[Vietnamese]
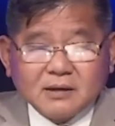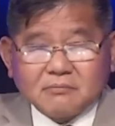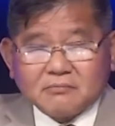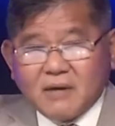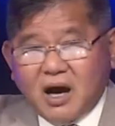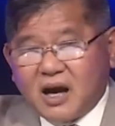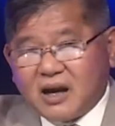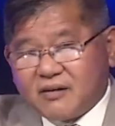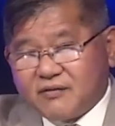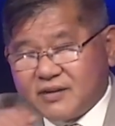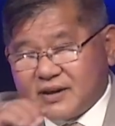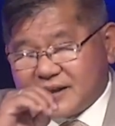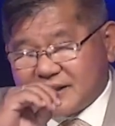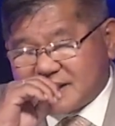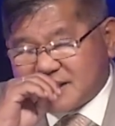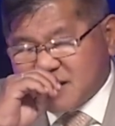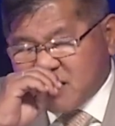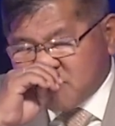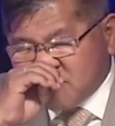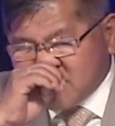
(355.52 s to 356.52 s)
bởi vì
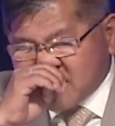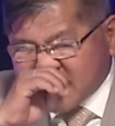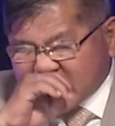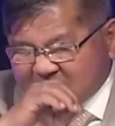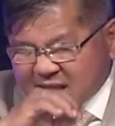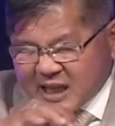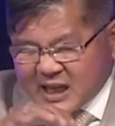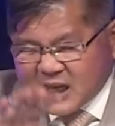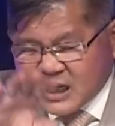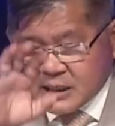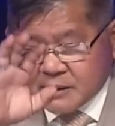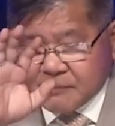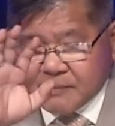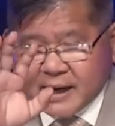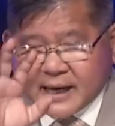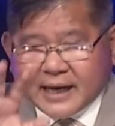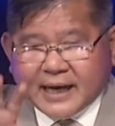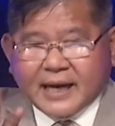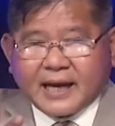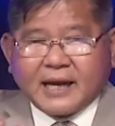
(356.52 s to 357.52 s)
trong cái những người
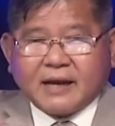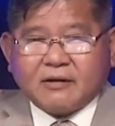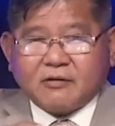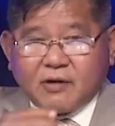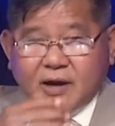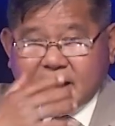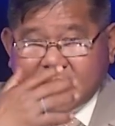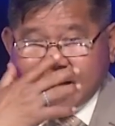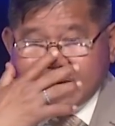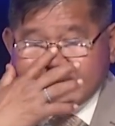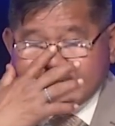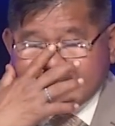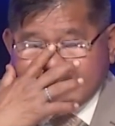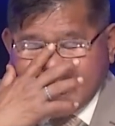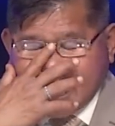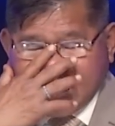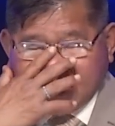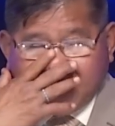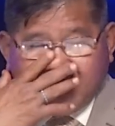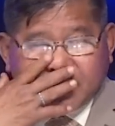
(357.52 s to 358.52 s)
MAGA hoặc ngay
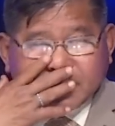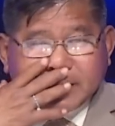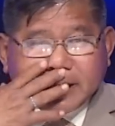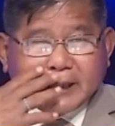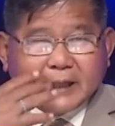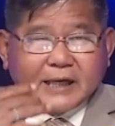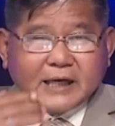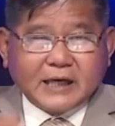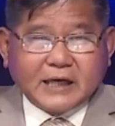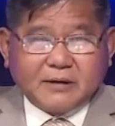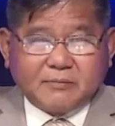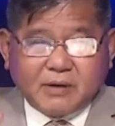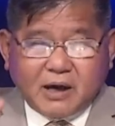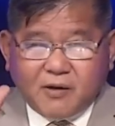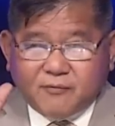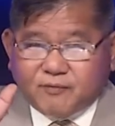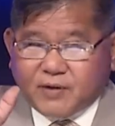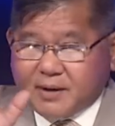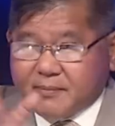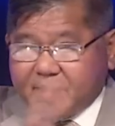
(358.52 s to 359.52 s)
cả có những người mà
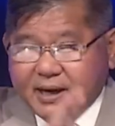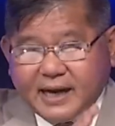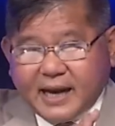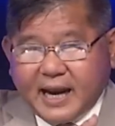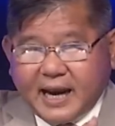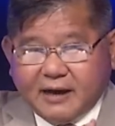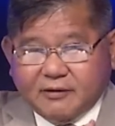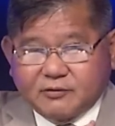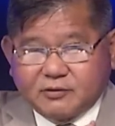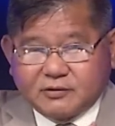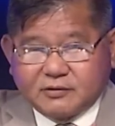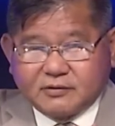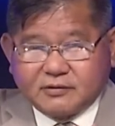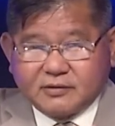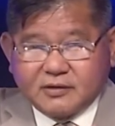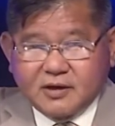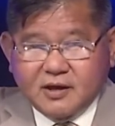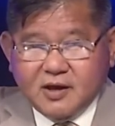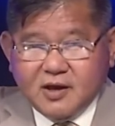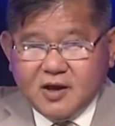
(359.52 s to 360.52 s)
không phải MAGA luôn
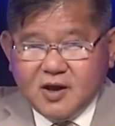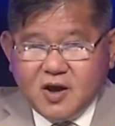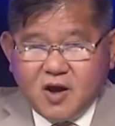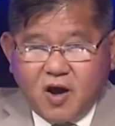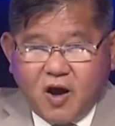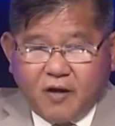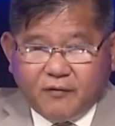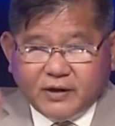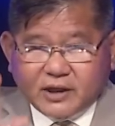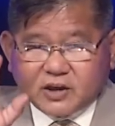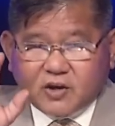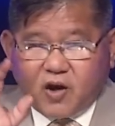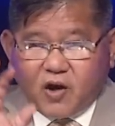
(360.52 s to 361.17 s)
họ vẫn